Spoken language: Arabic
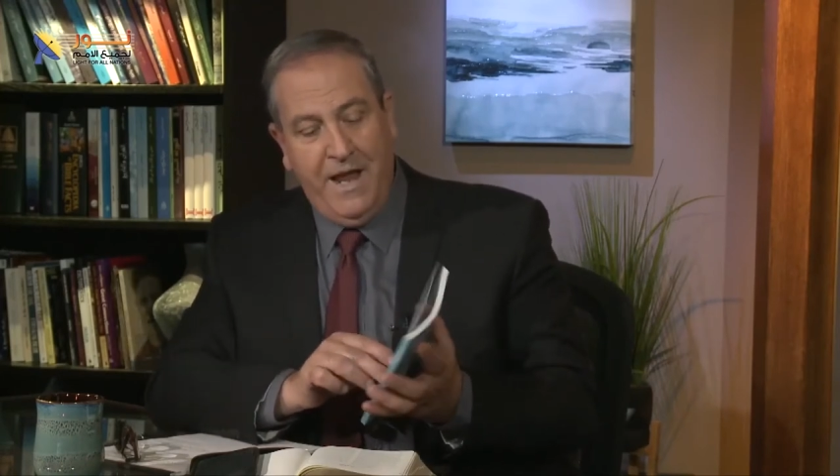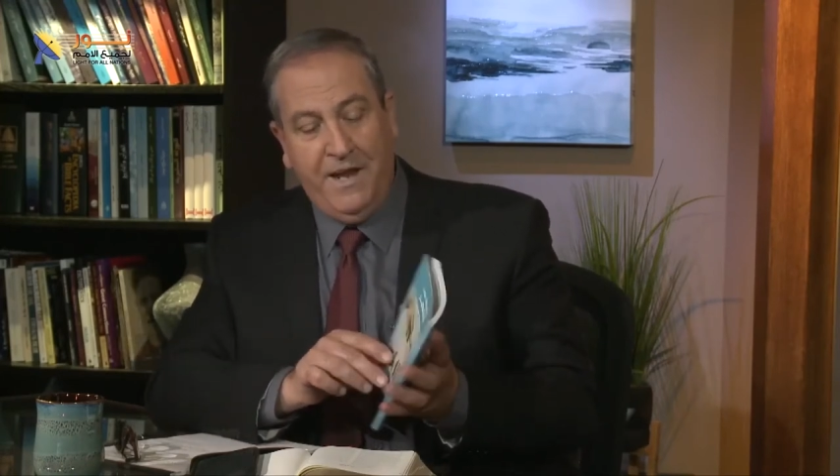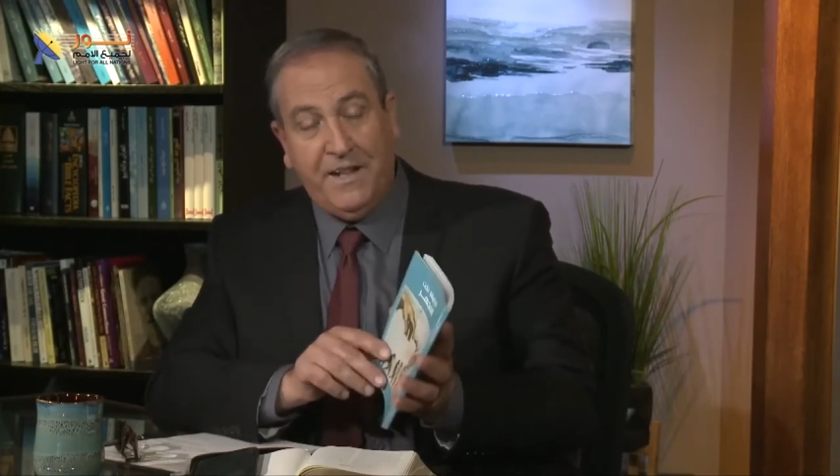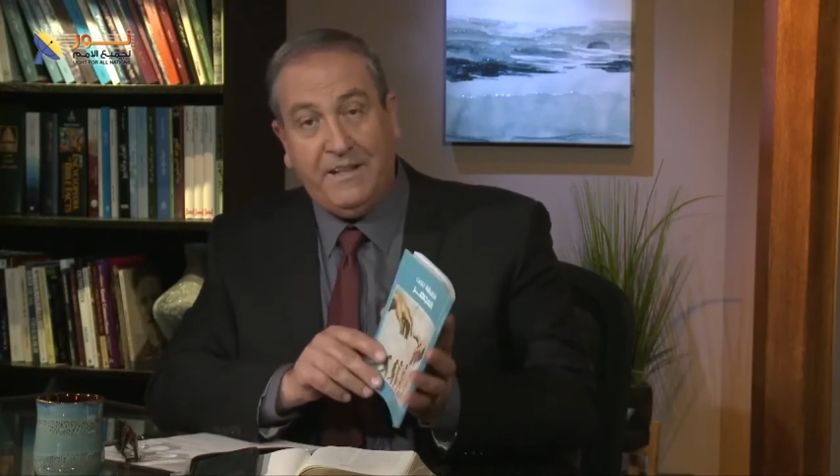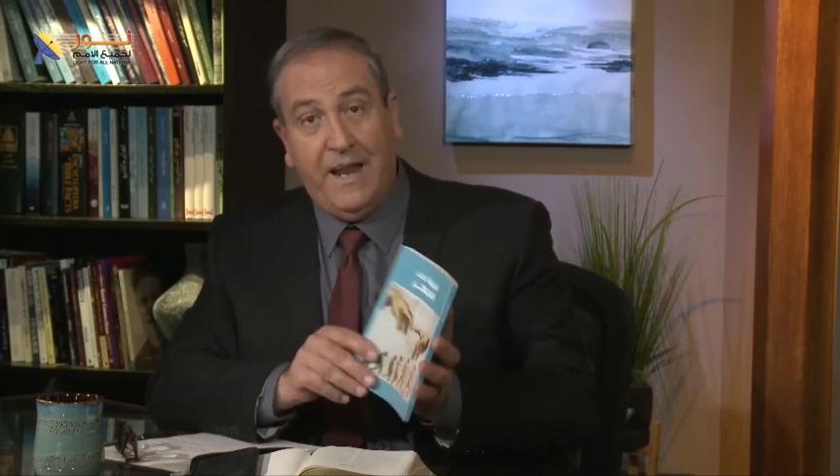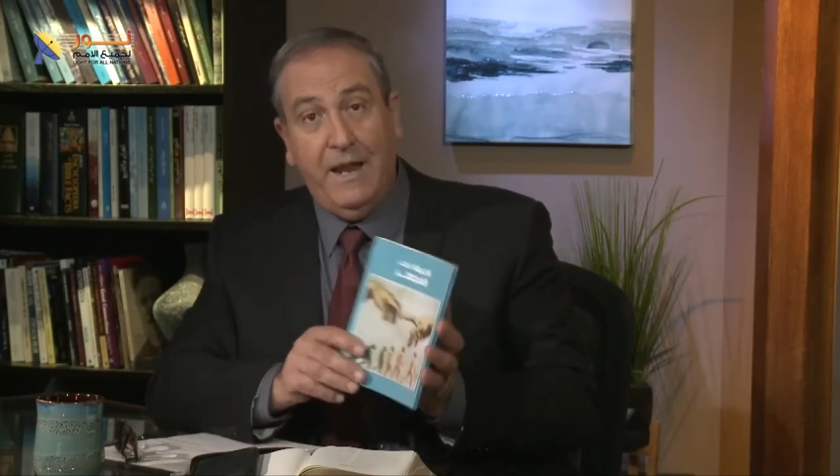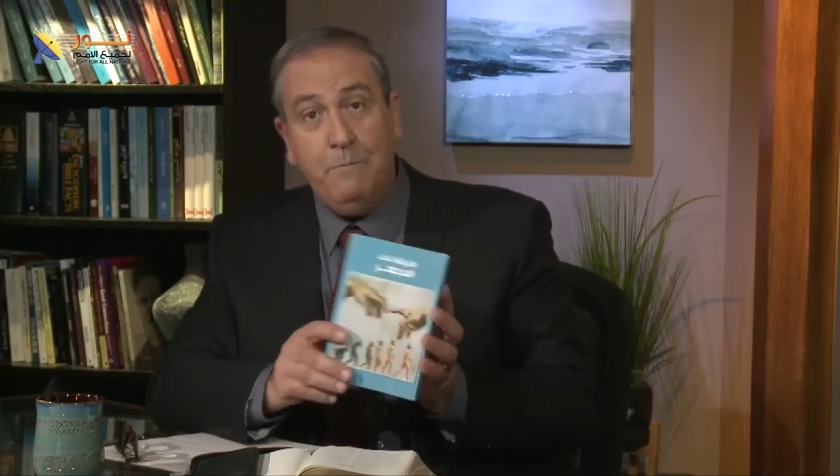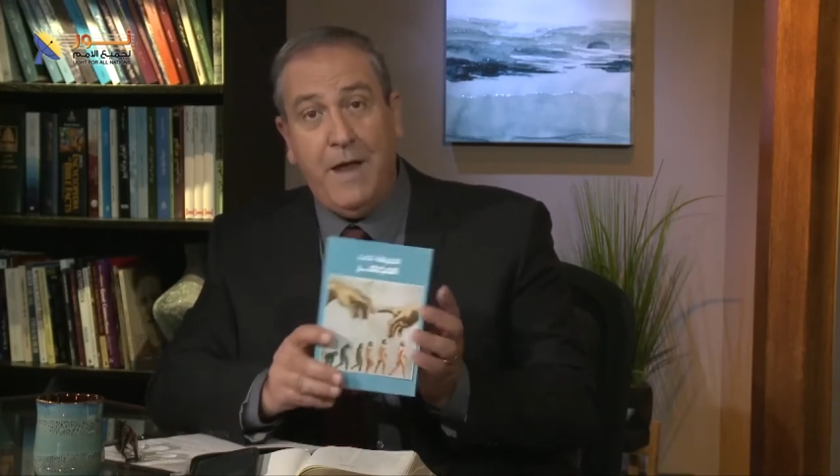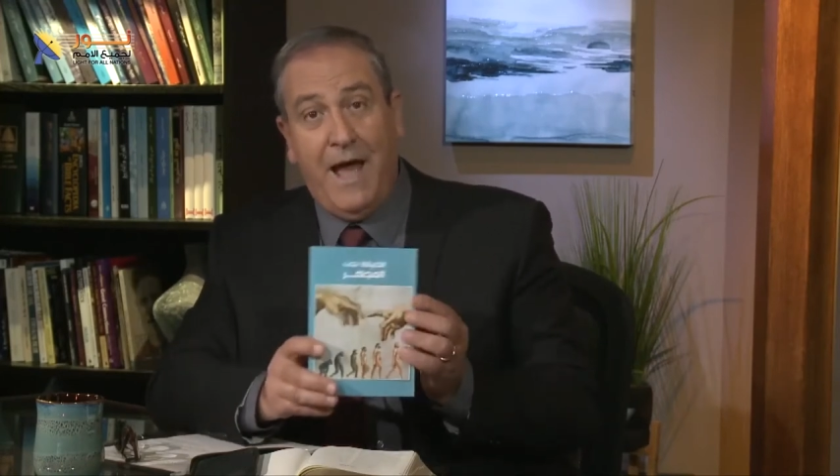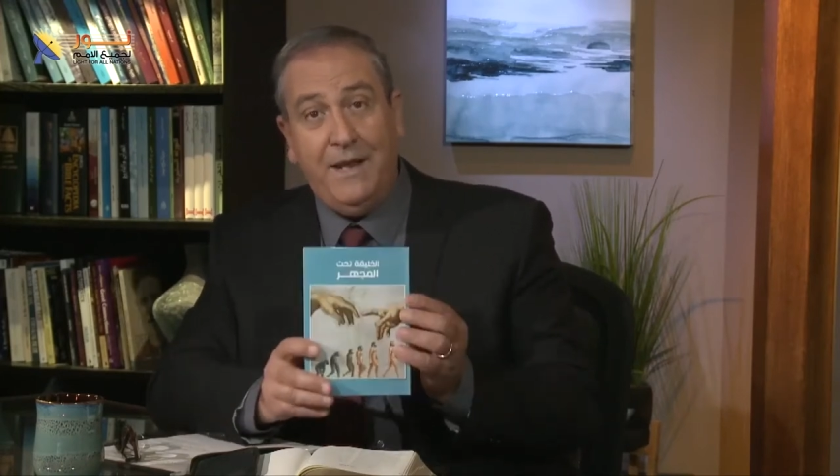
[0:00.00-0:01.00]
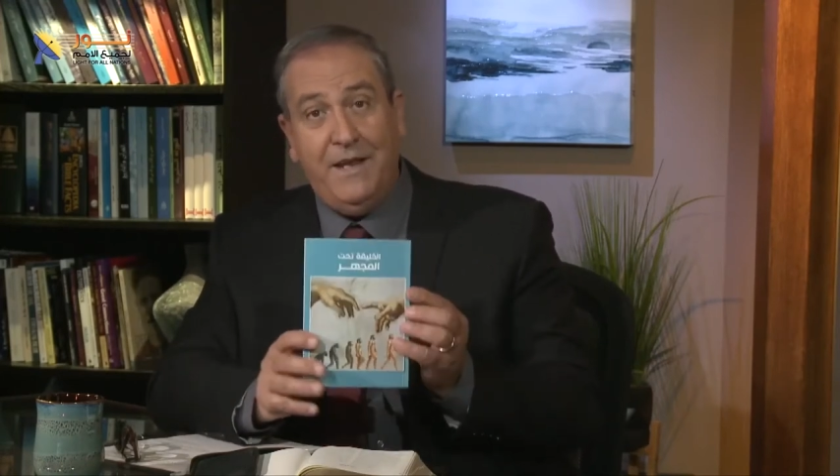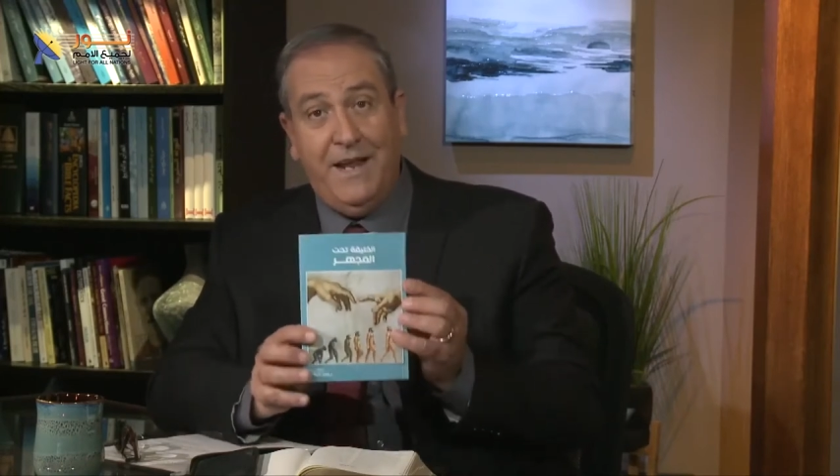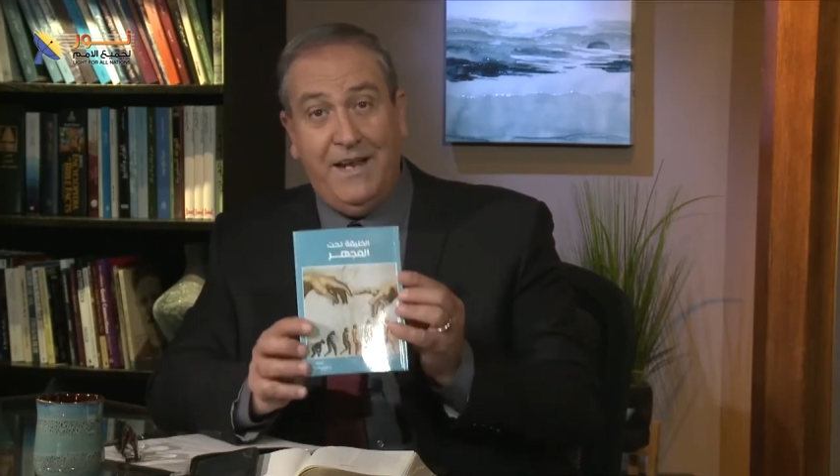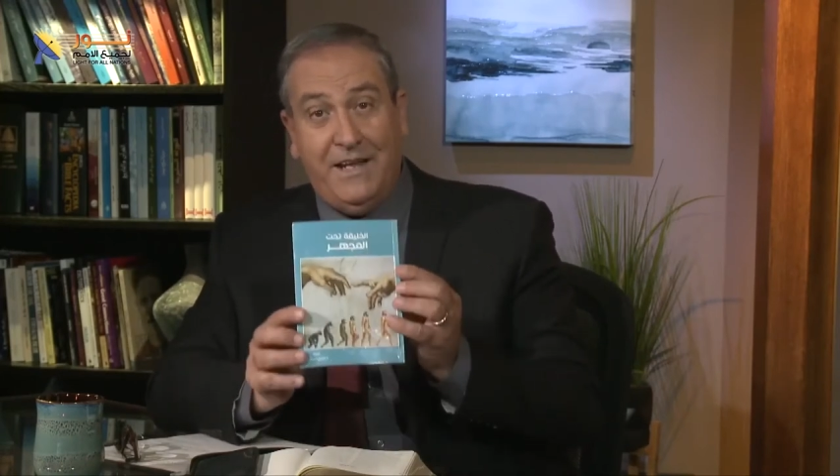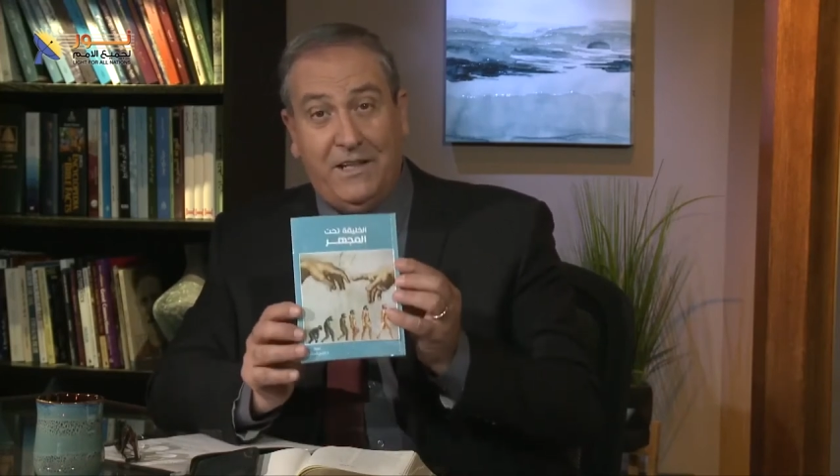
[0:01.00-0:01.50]
احنا تكلمنا عن
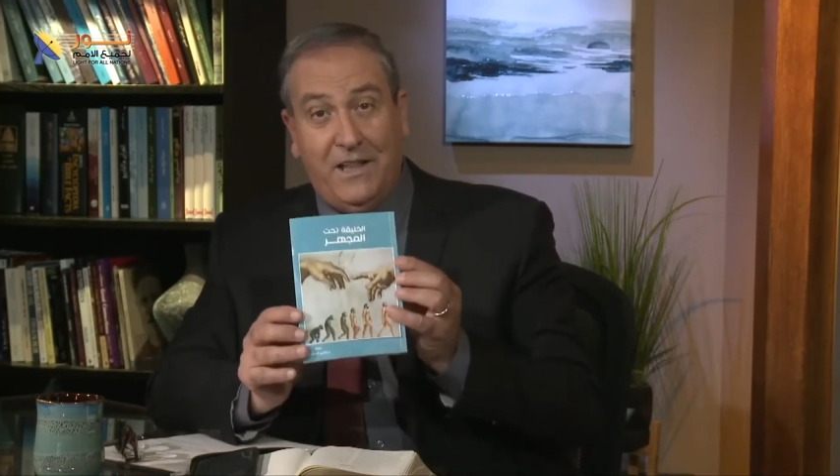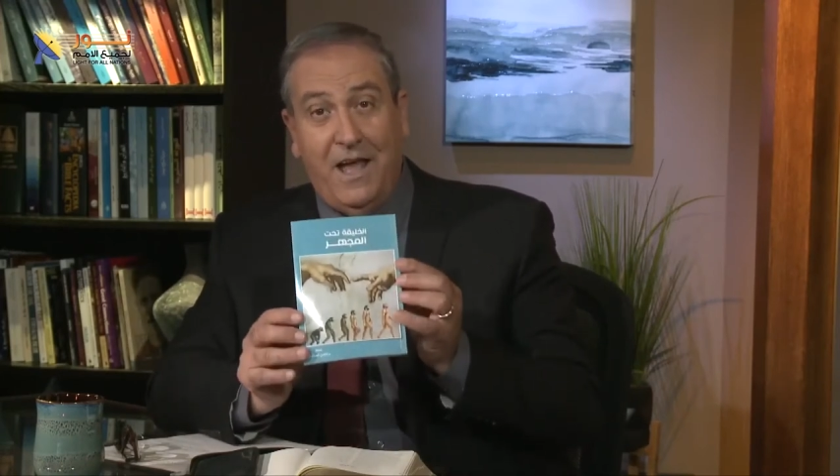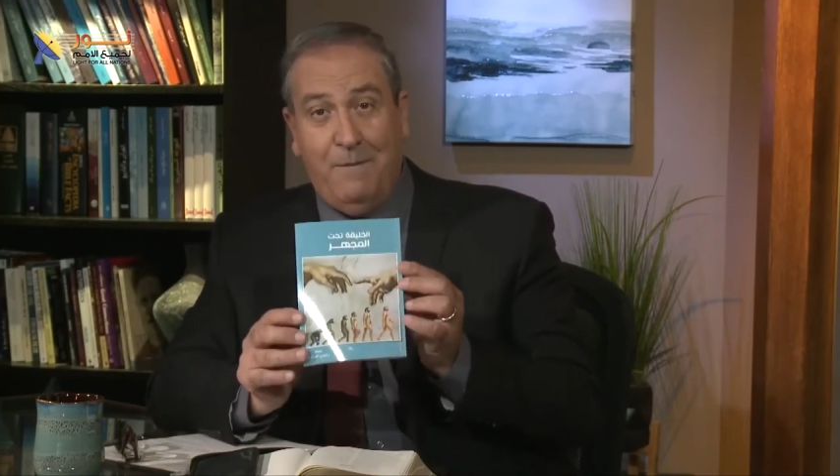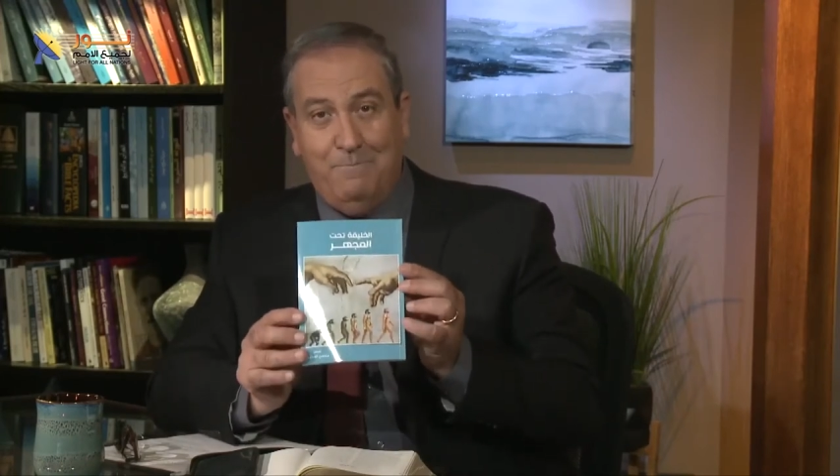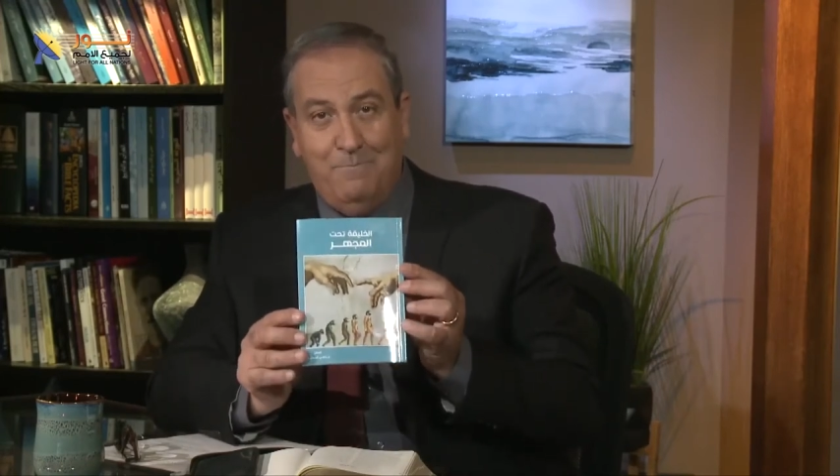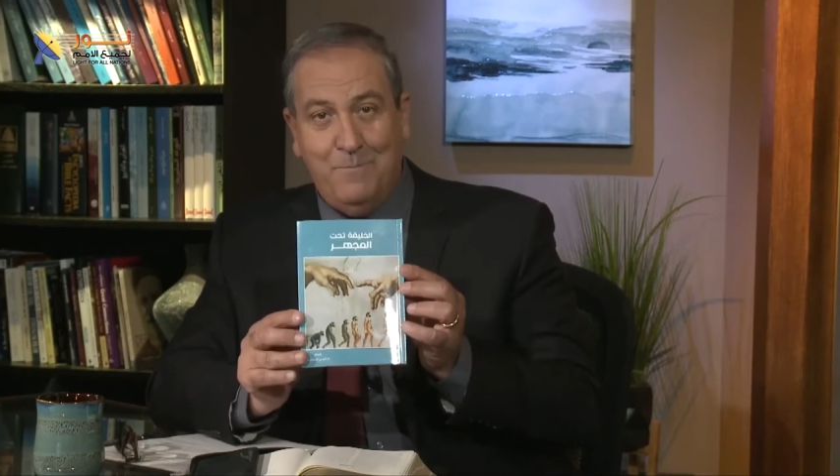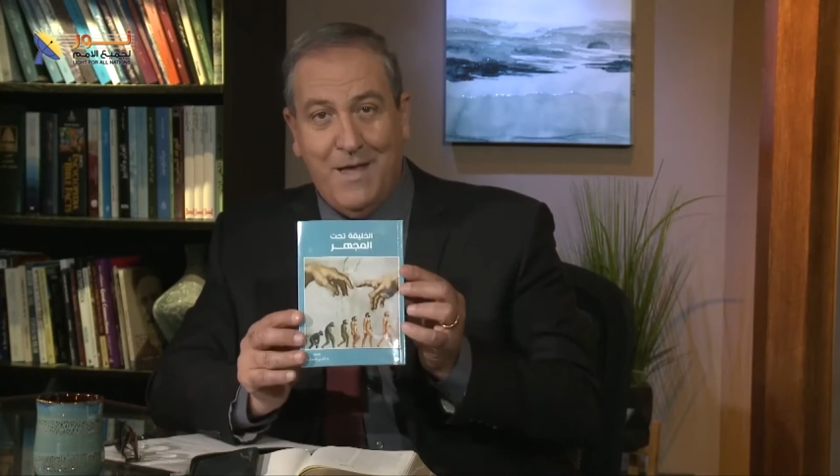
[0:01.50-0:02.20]
الكتاب